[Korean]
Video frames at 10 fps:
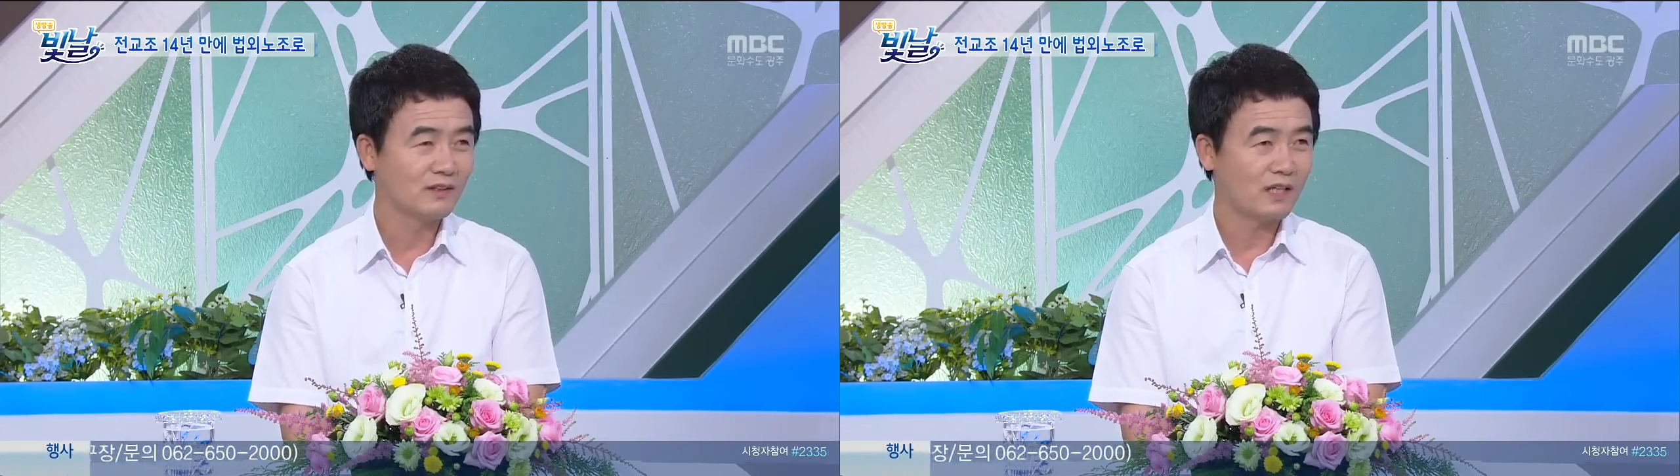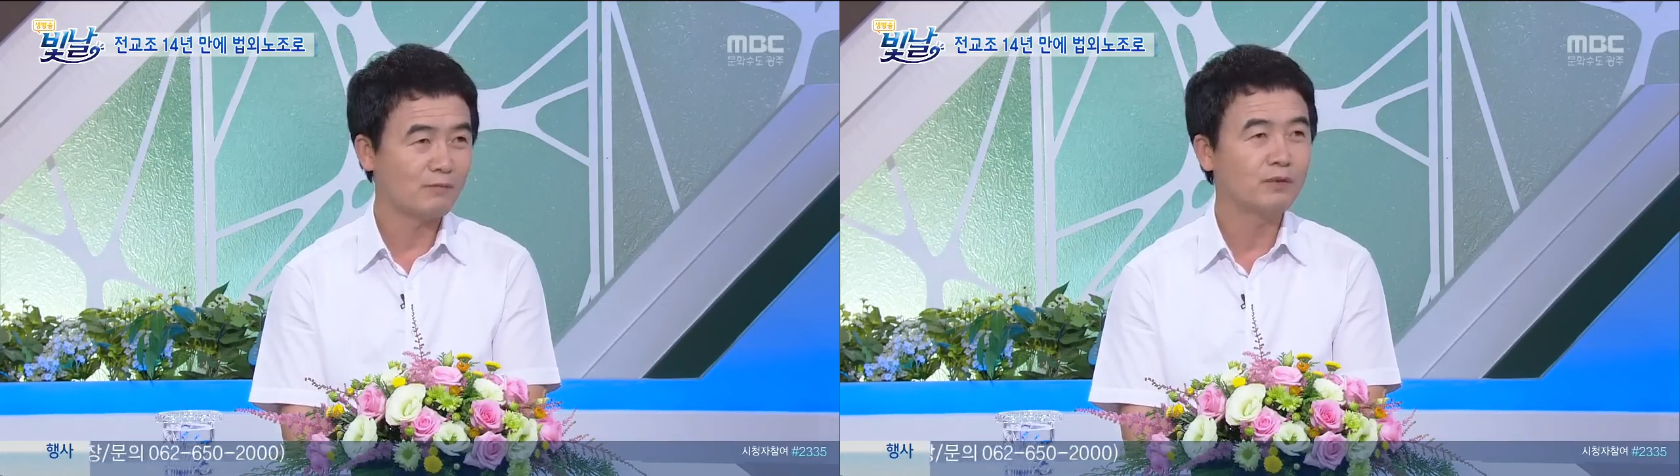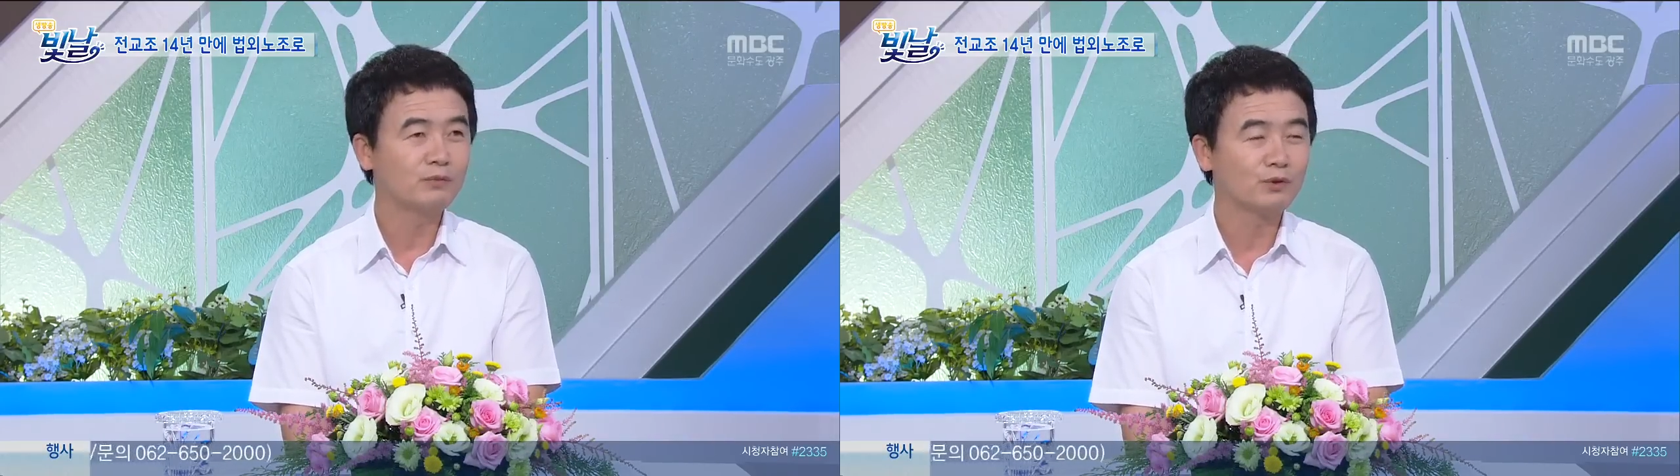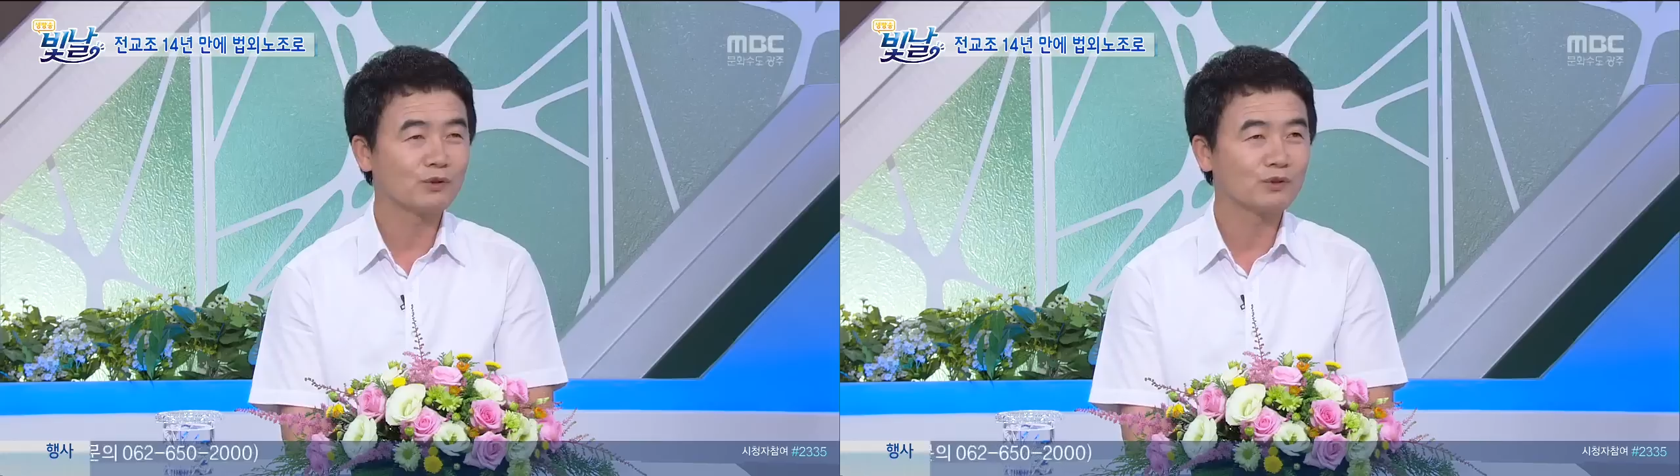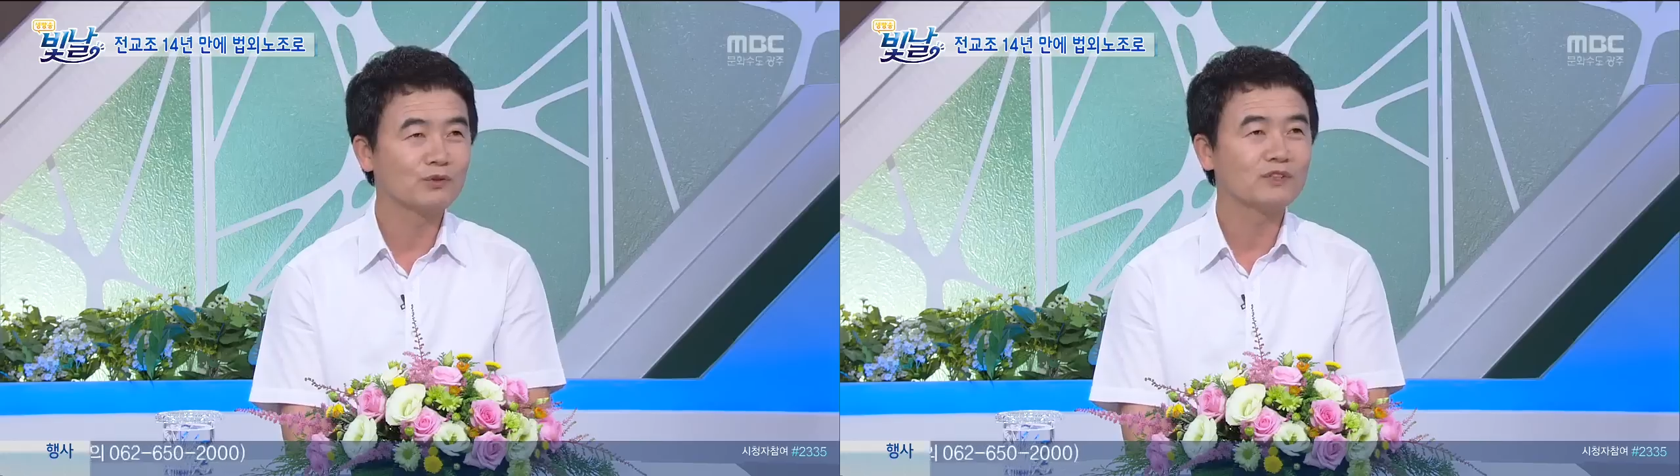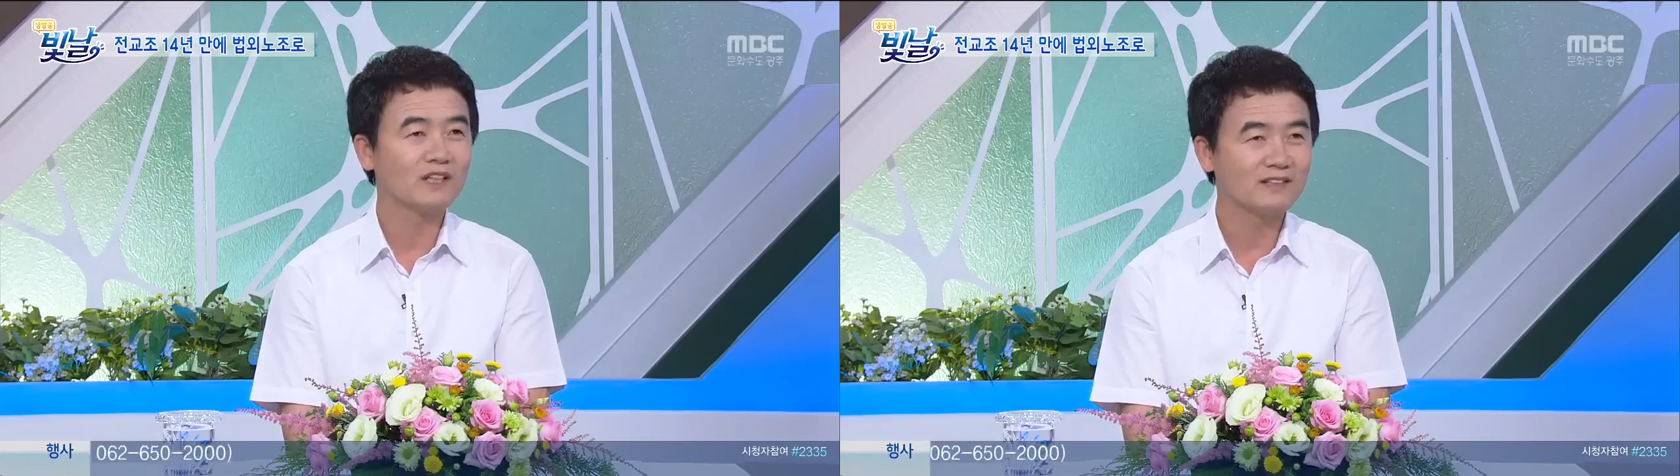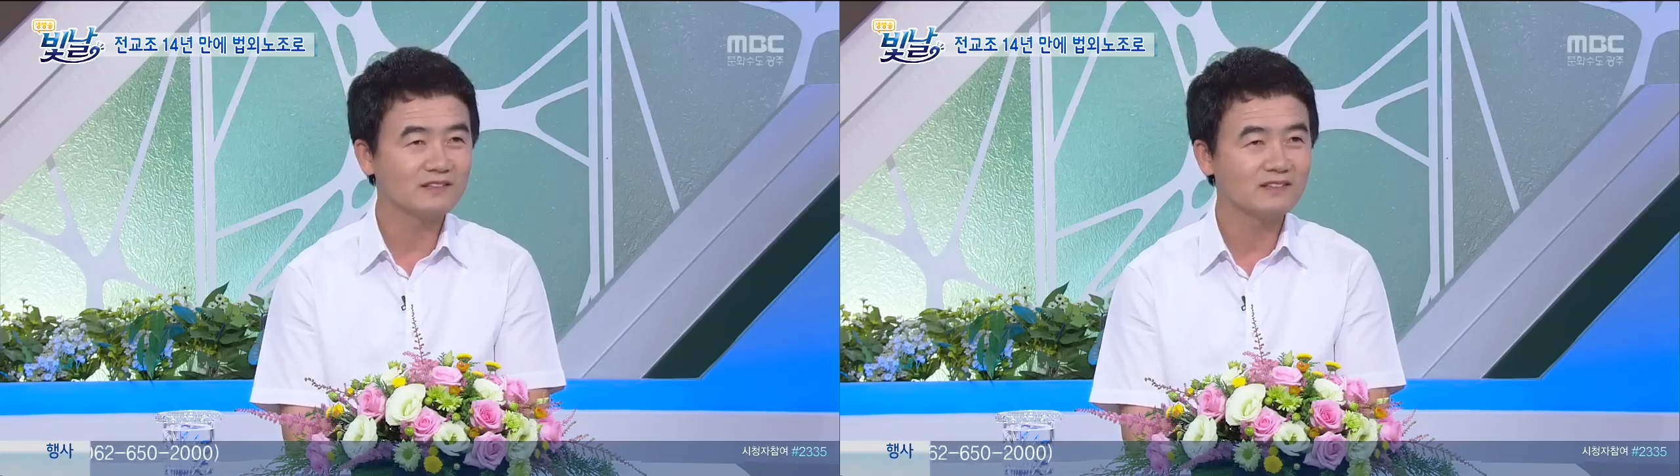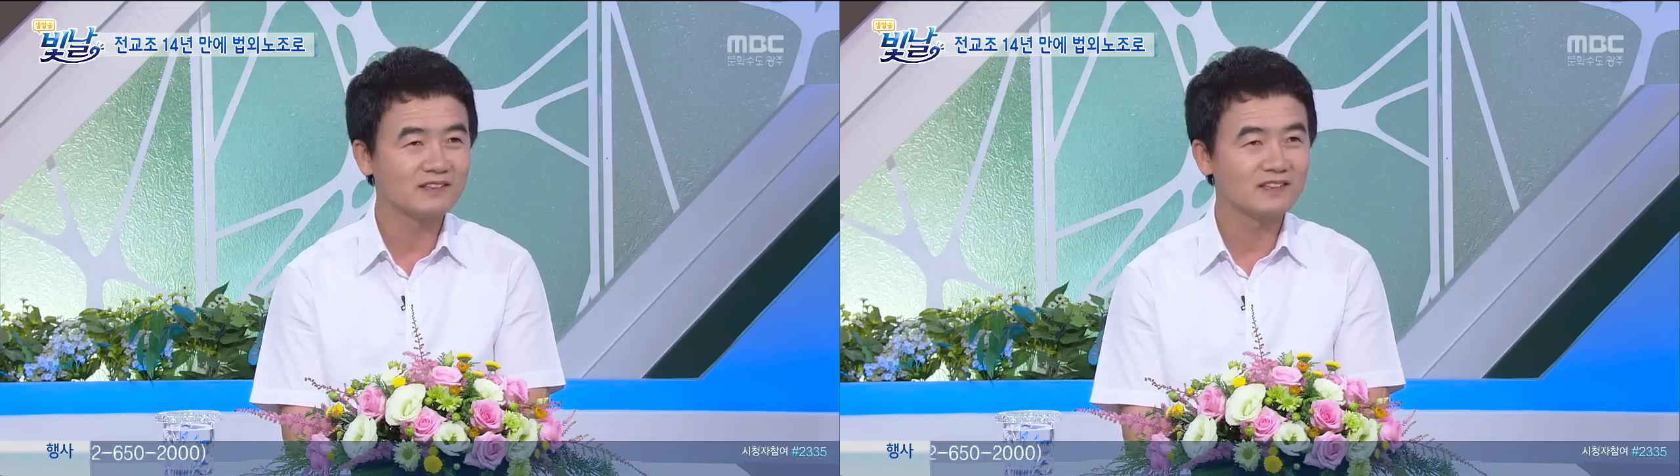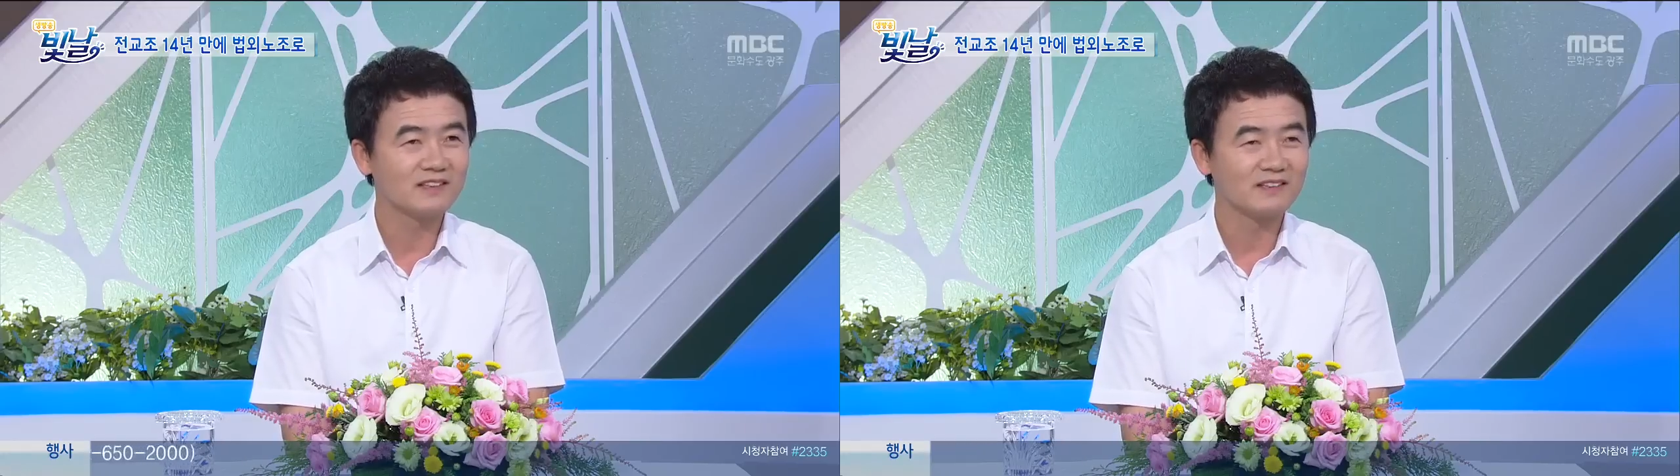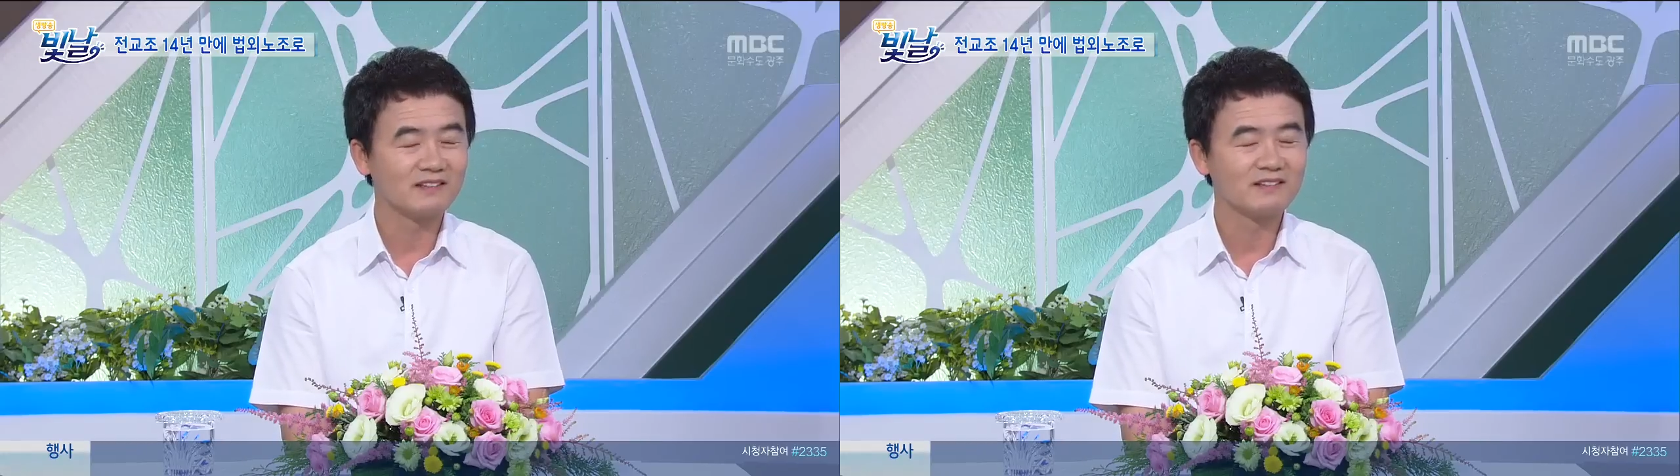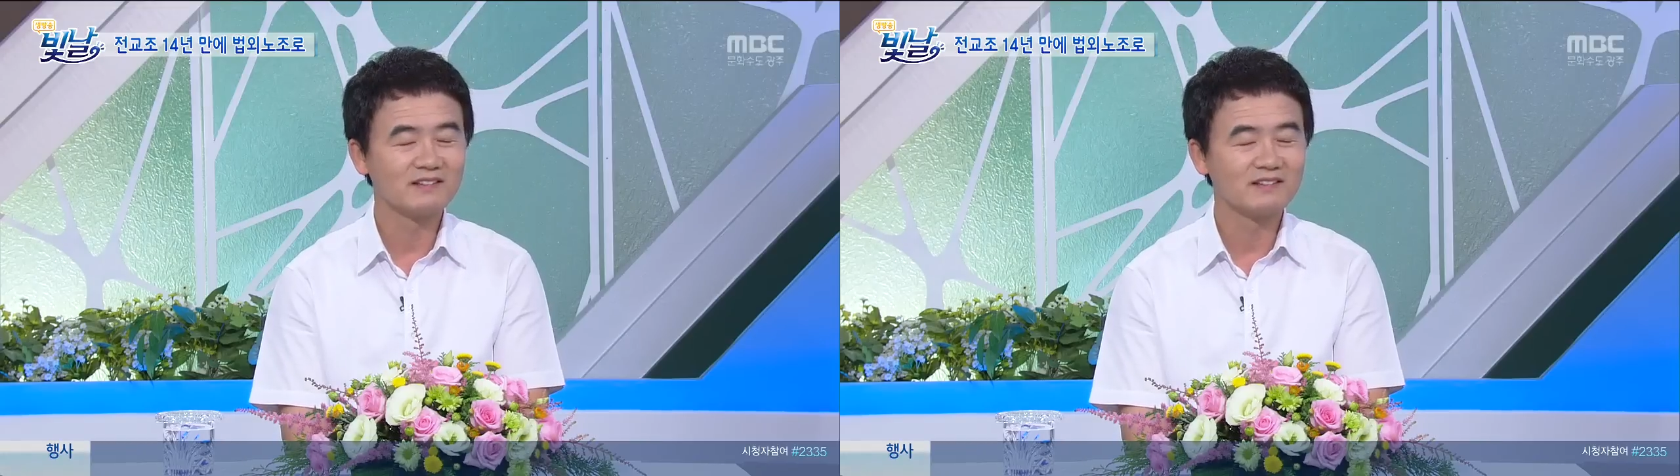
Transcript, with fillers: 합법노조로 유지하는 것이